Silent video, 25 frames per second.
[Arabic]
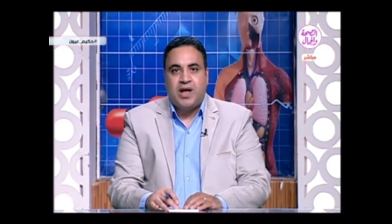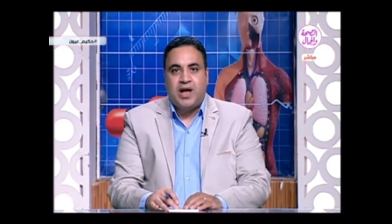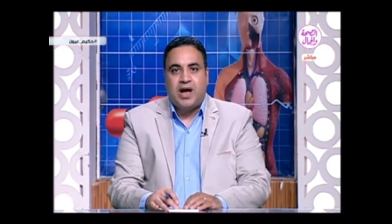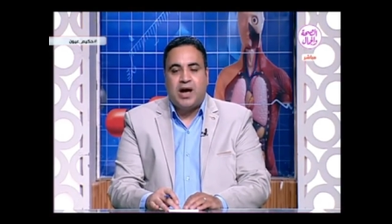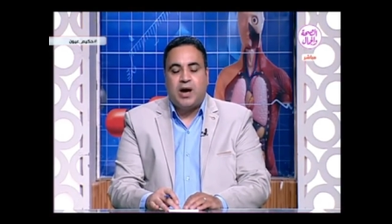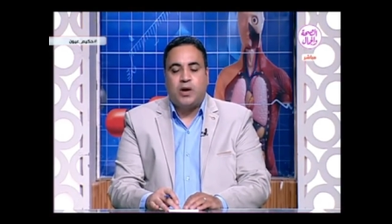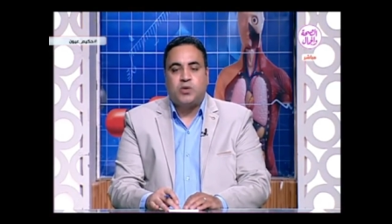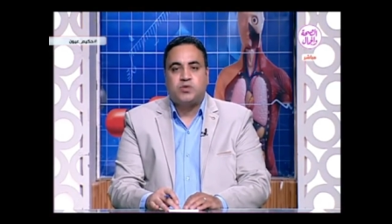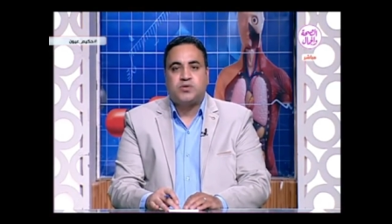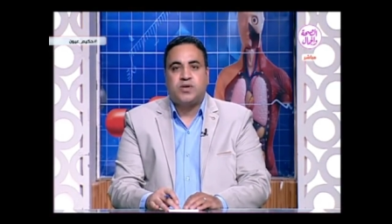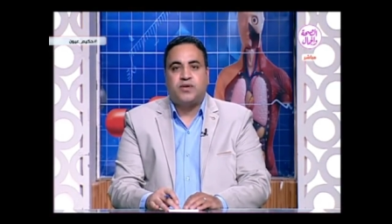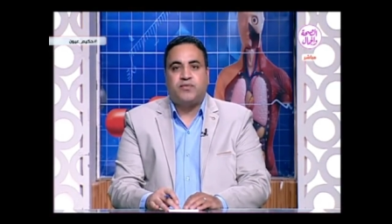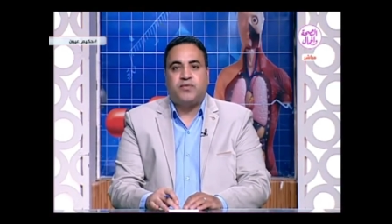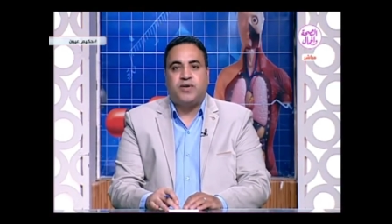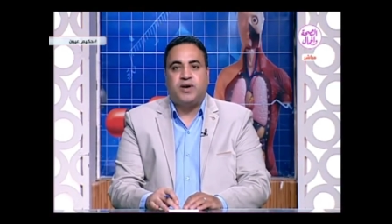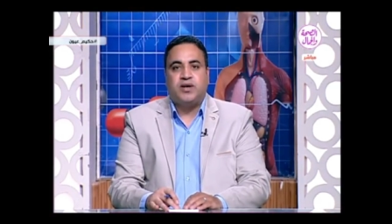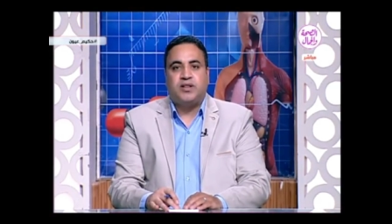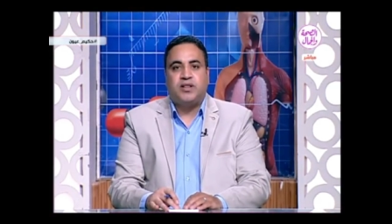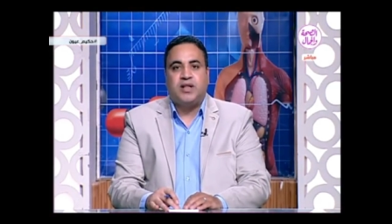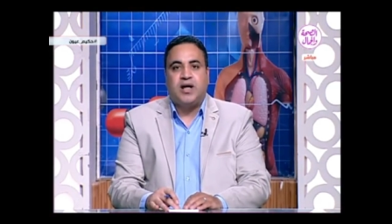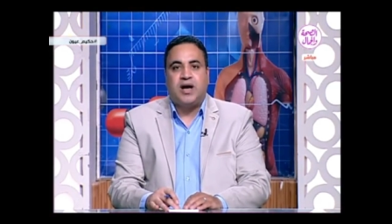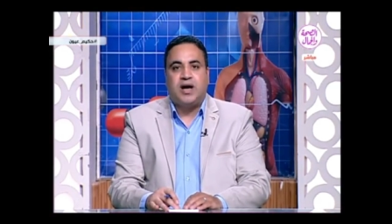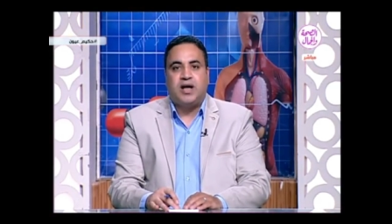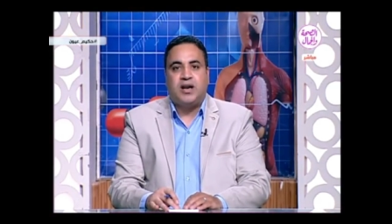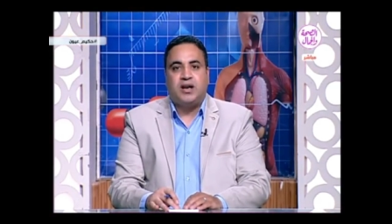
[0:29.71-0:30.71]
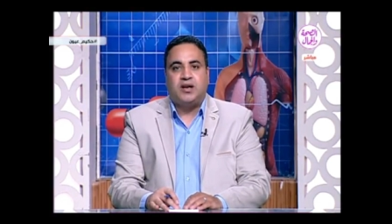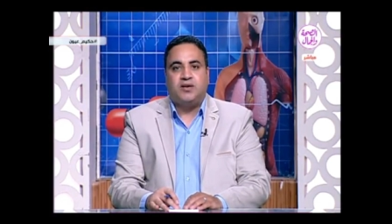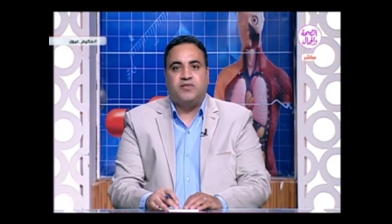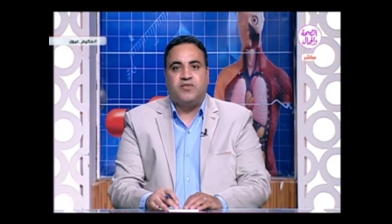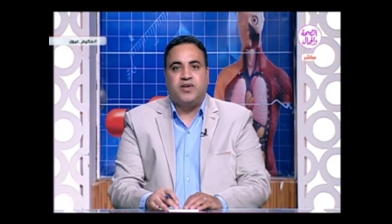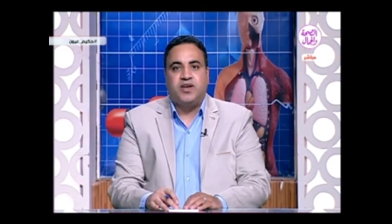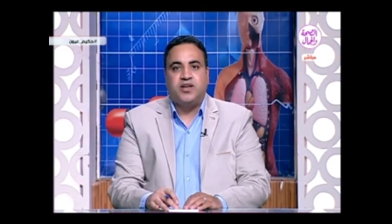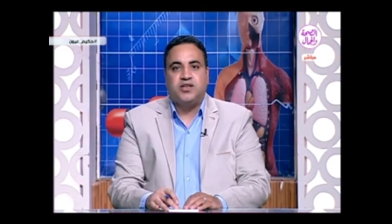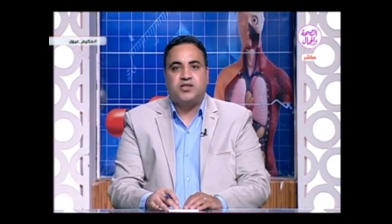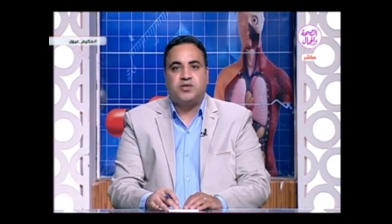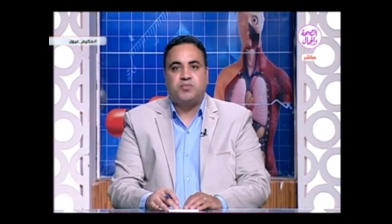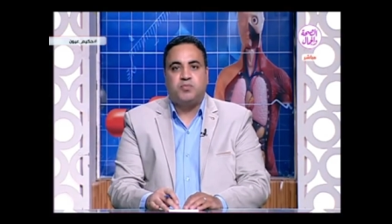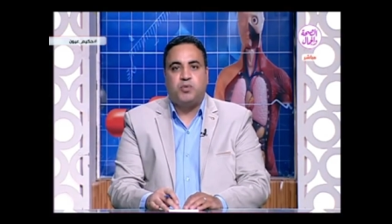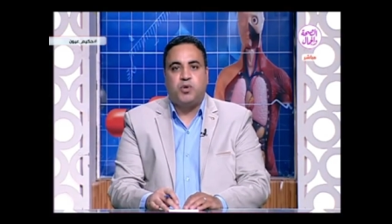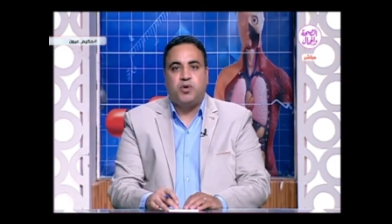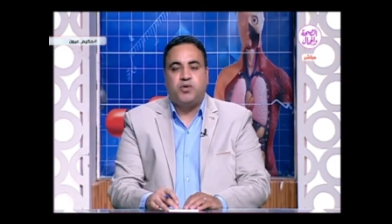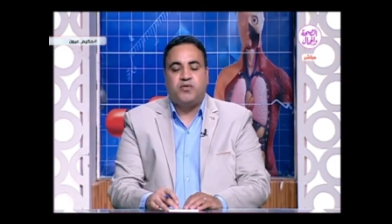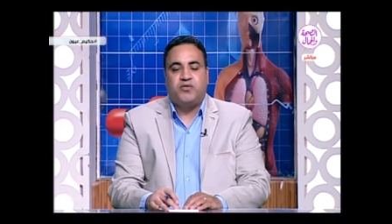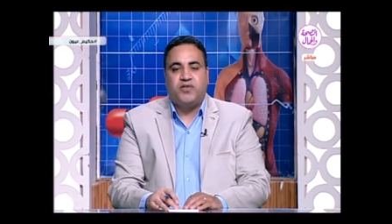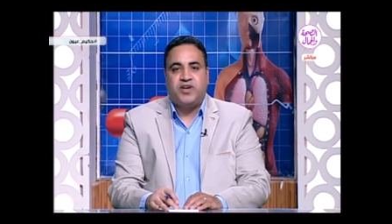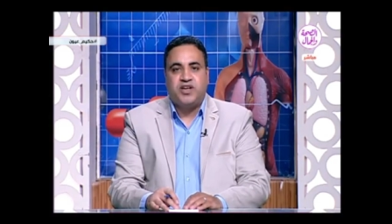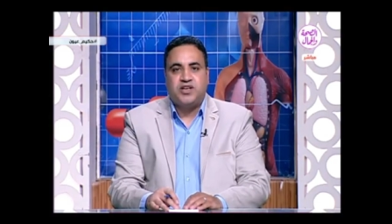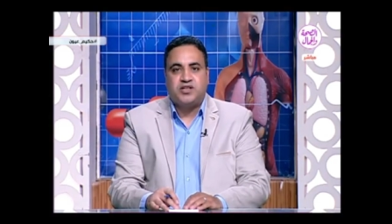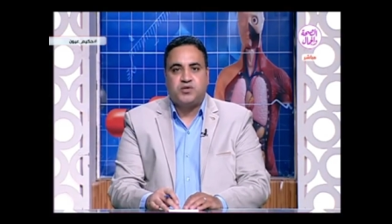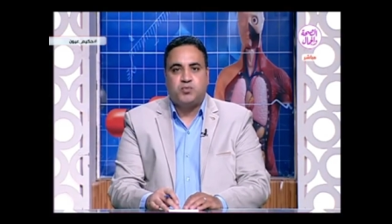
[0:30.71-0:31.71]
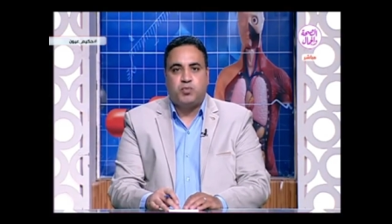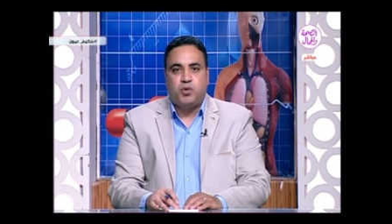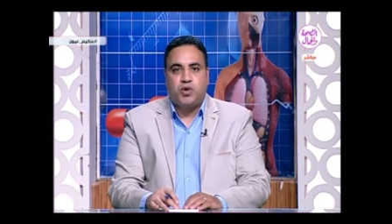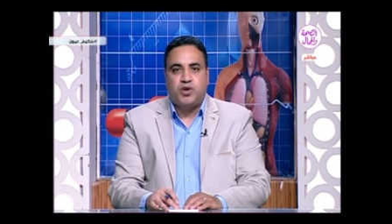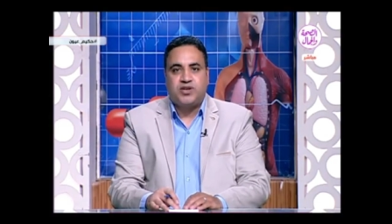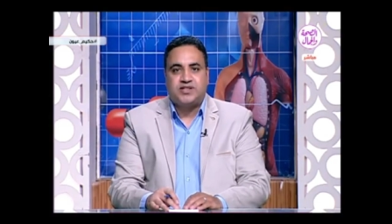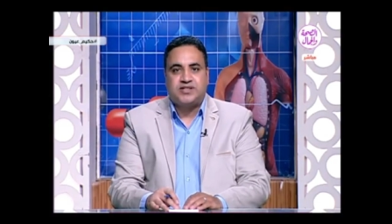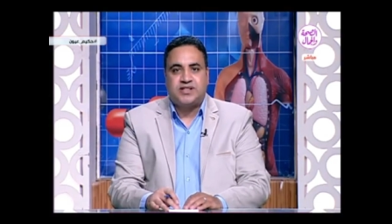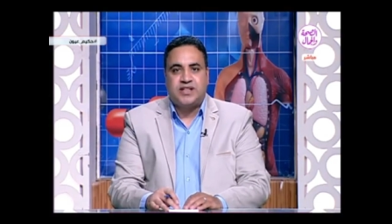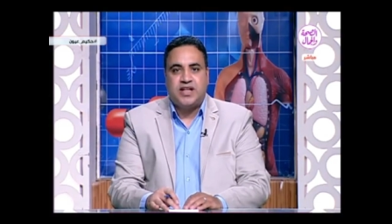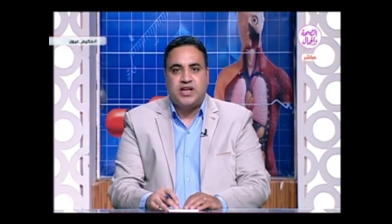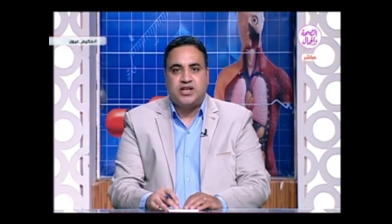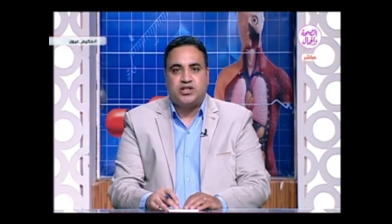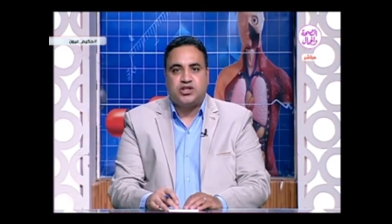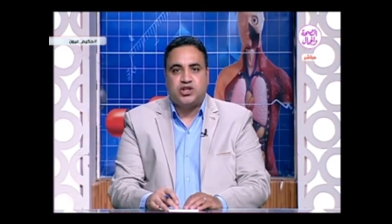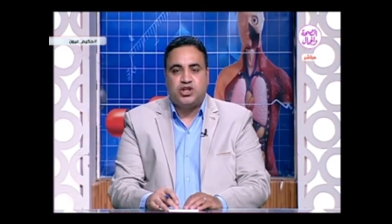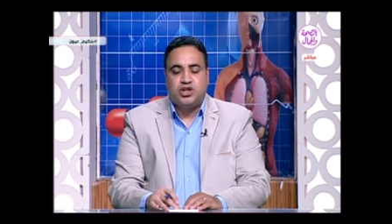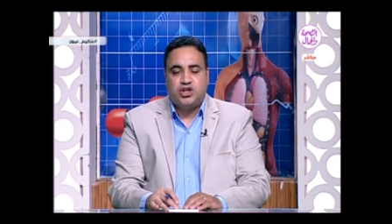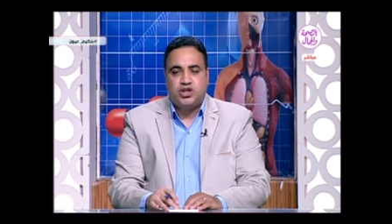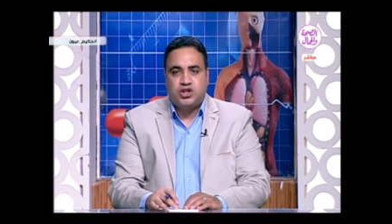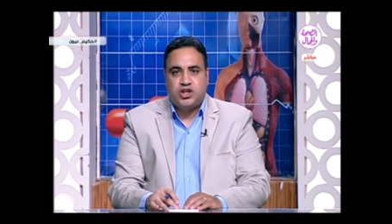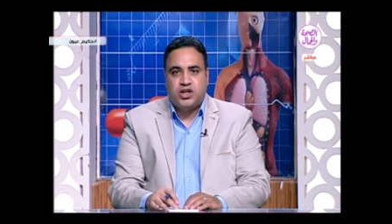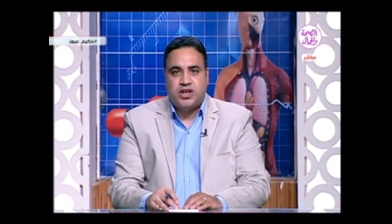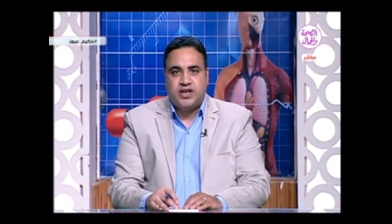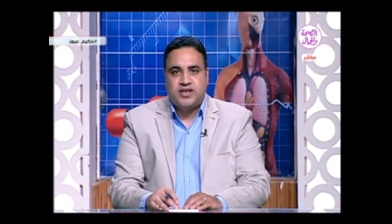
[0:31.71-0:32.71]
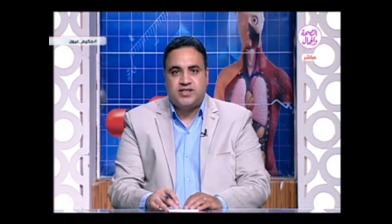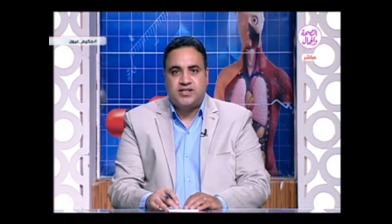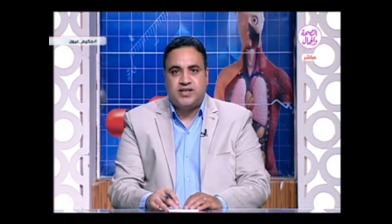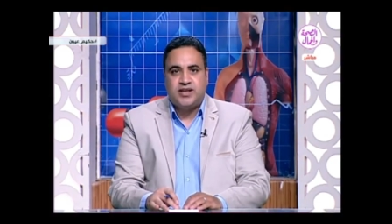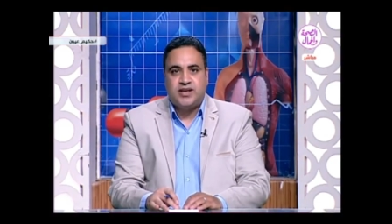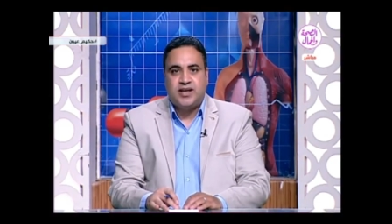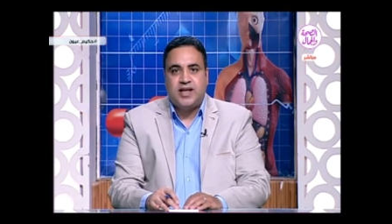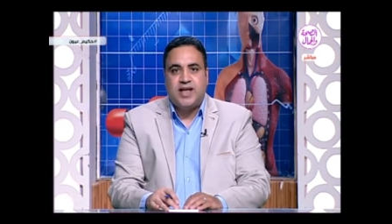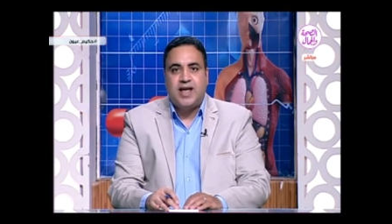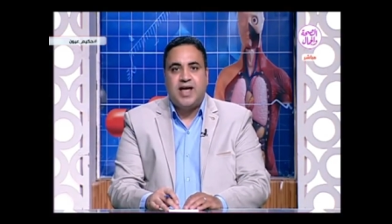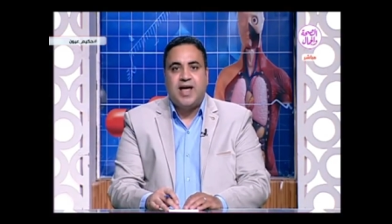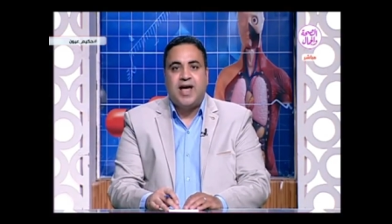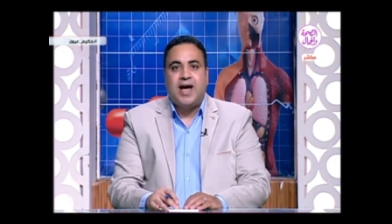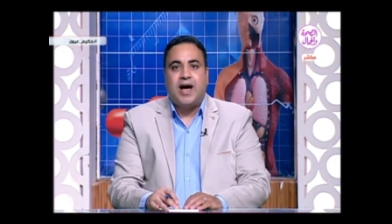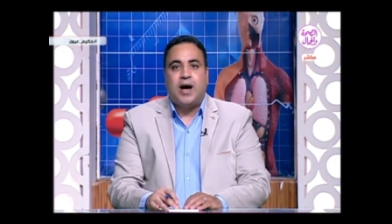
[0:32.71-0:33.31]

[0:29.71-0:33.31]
أو صفحتنا على الفيسبوك فيسبوك سلاش ايجيليزك e